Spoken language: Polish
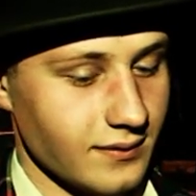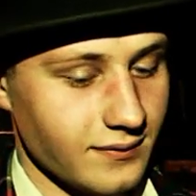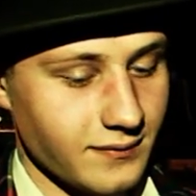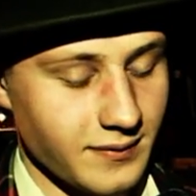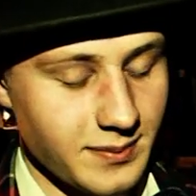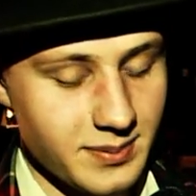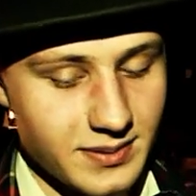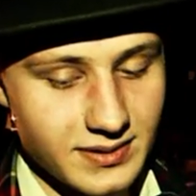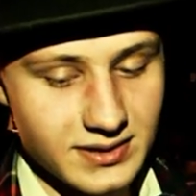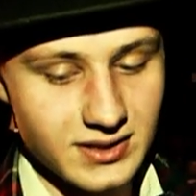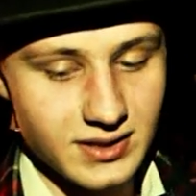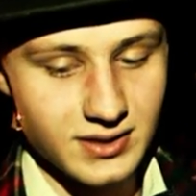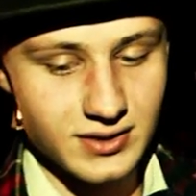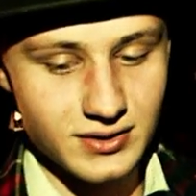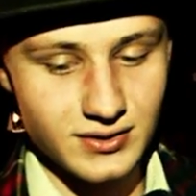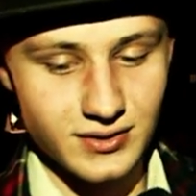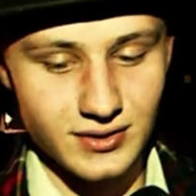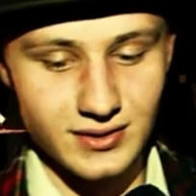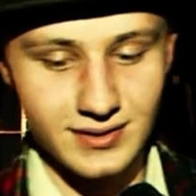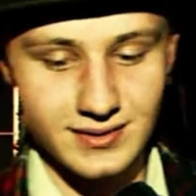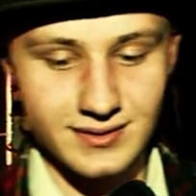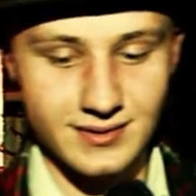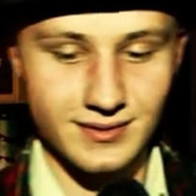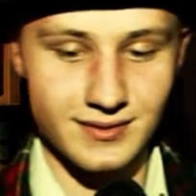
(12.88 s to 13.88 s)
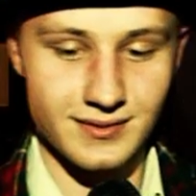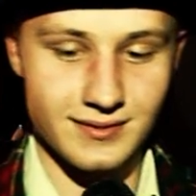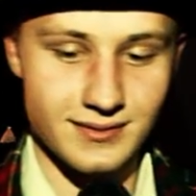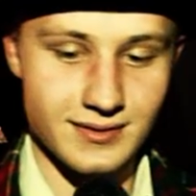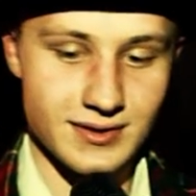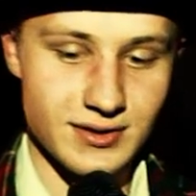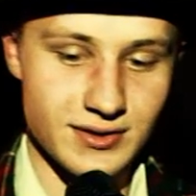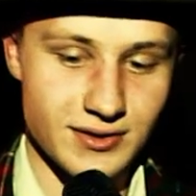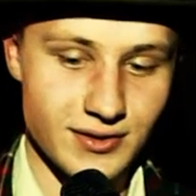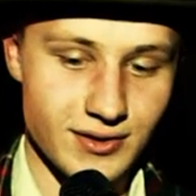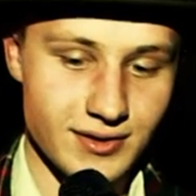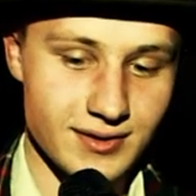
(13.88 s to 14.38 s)
Wie pan, ciężko jest, to,
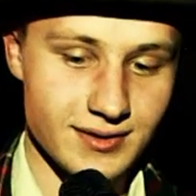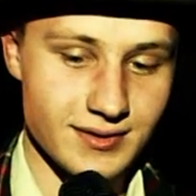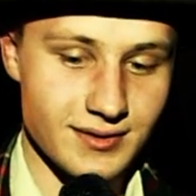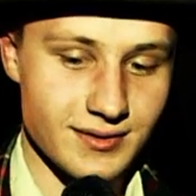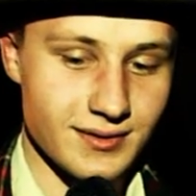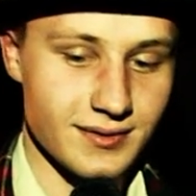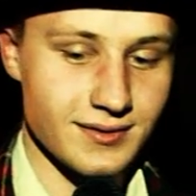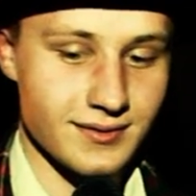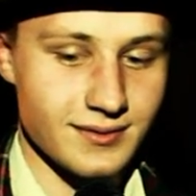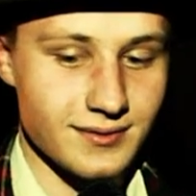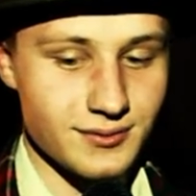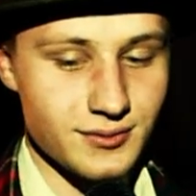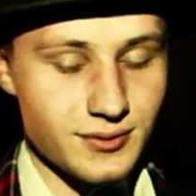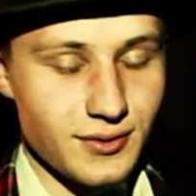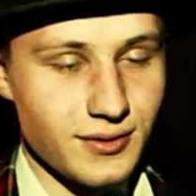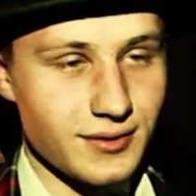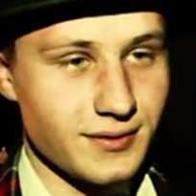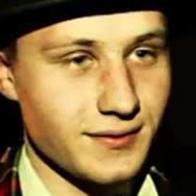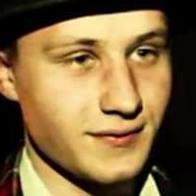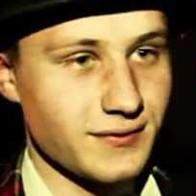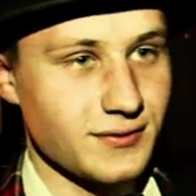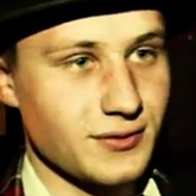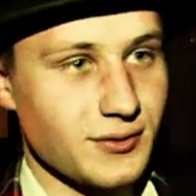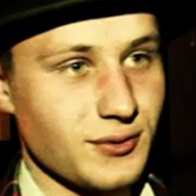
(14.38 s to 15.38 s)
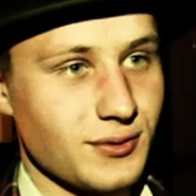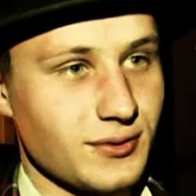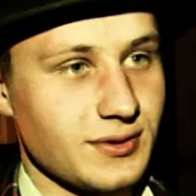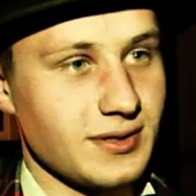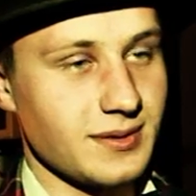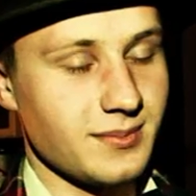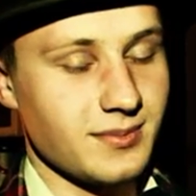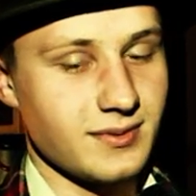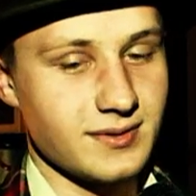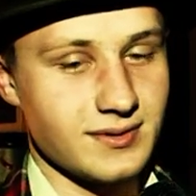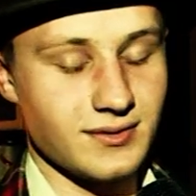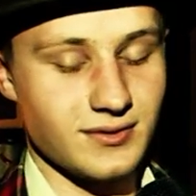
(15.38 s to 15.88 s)
ciężko jest to ująć w
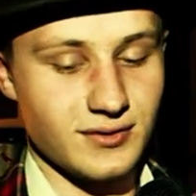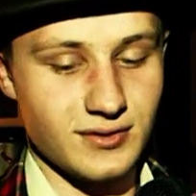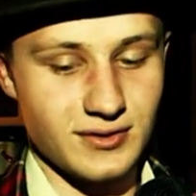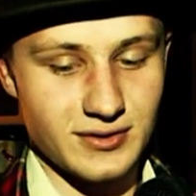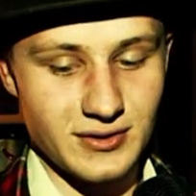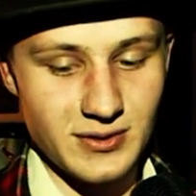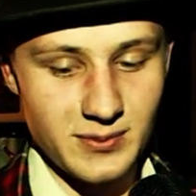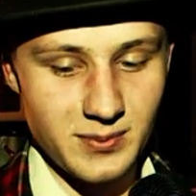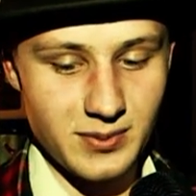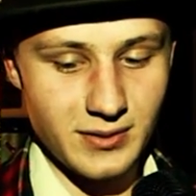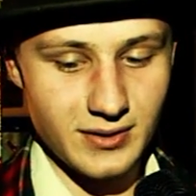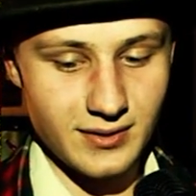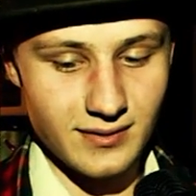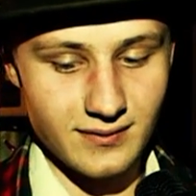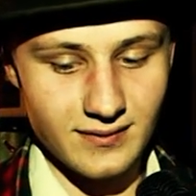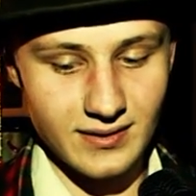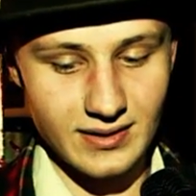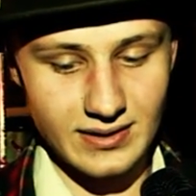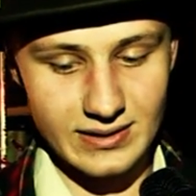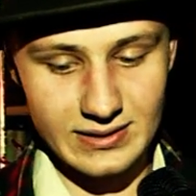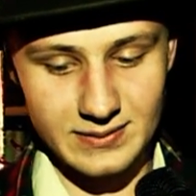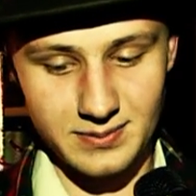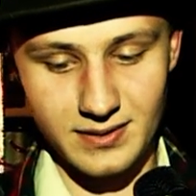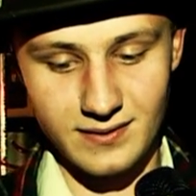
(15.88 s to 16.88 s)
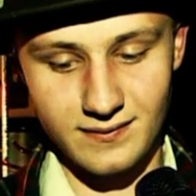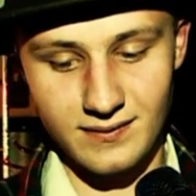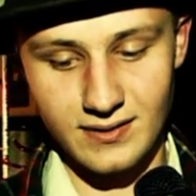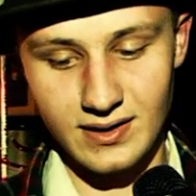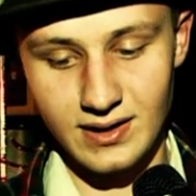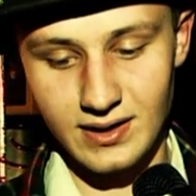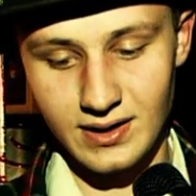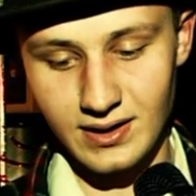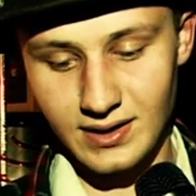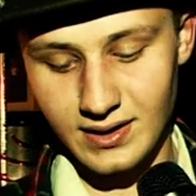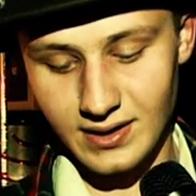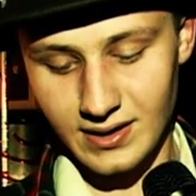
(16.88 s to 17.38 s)
skrócie, bo jest to dość skomplikowana
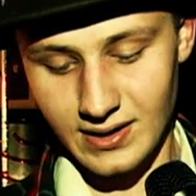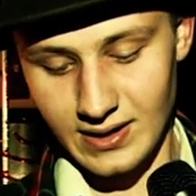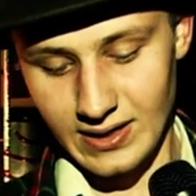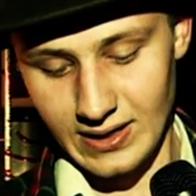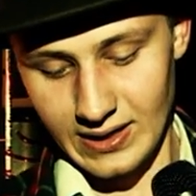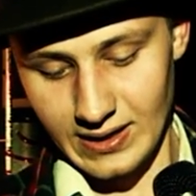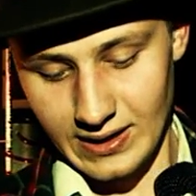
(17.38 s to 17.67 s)
sprawa, ale e,